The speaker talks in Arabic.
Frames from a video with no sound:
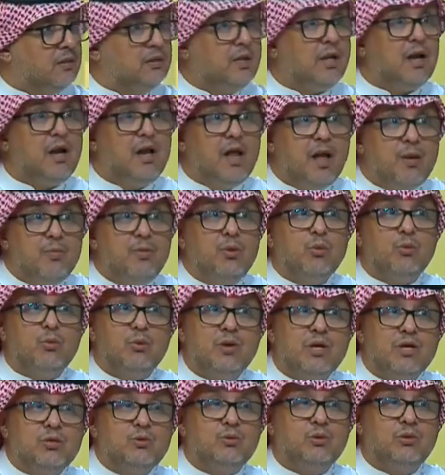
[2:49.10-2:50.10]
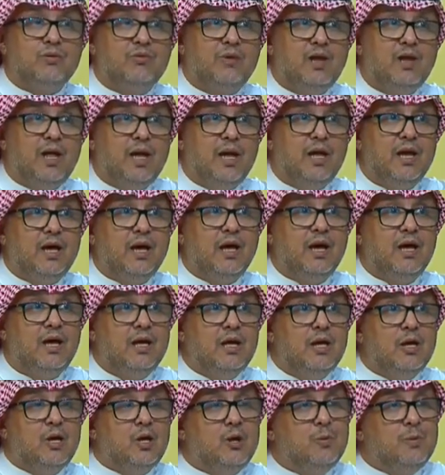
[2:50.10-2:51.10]
ترى الابيض والاسود في الحياه
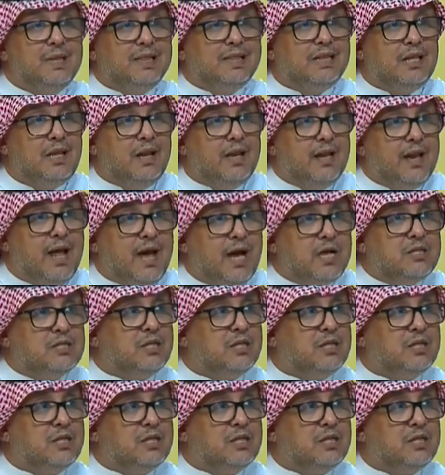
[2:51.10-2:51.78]
يمثل لنا 10%